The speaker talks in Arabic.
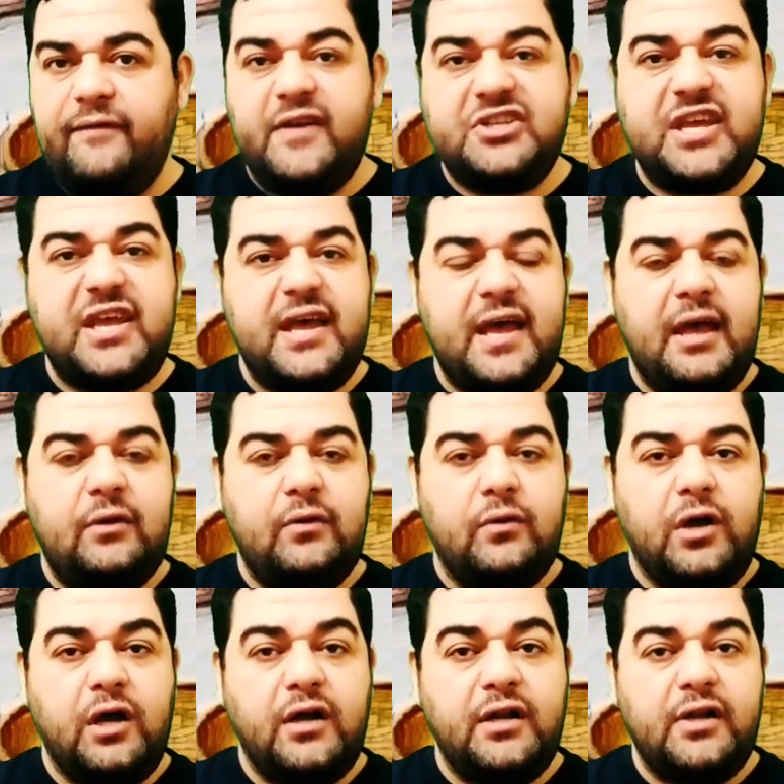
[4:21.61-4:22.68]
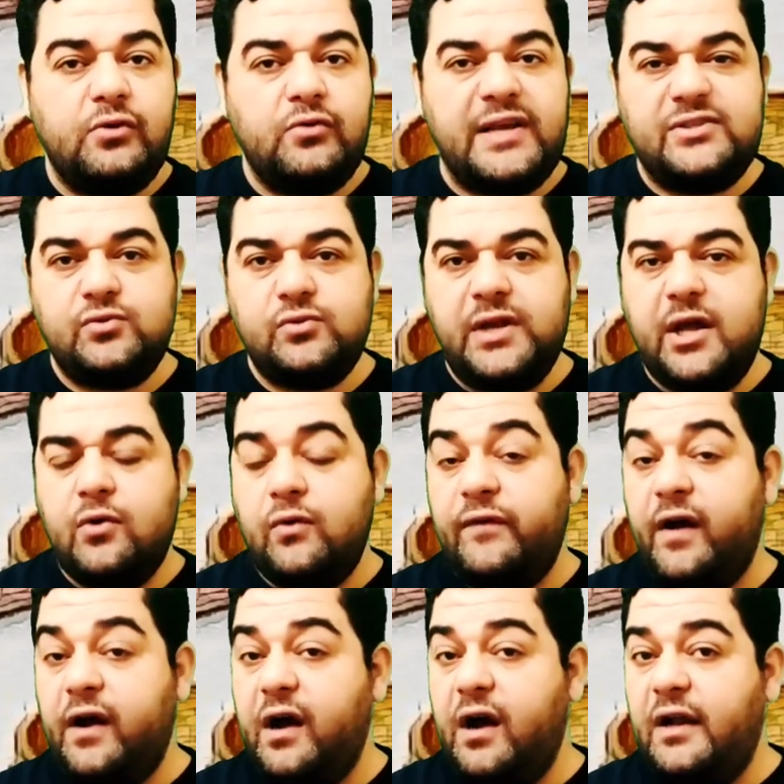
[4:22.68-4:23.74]
فجاء أهل القرية يواسونه
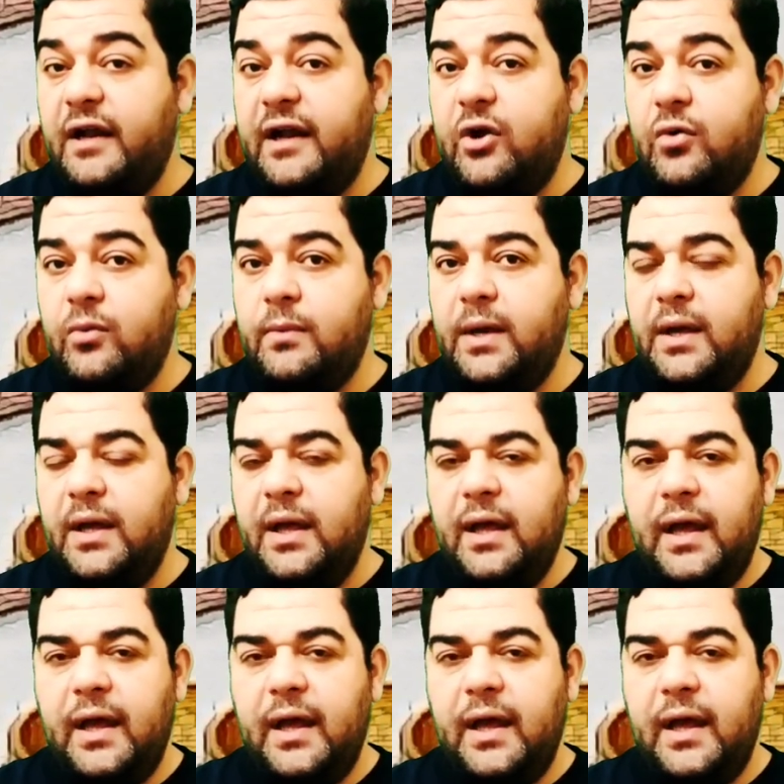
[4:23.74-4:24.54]
فقال لهم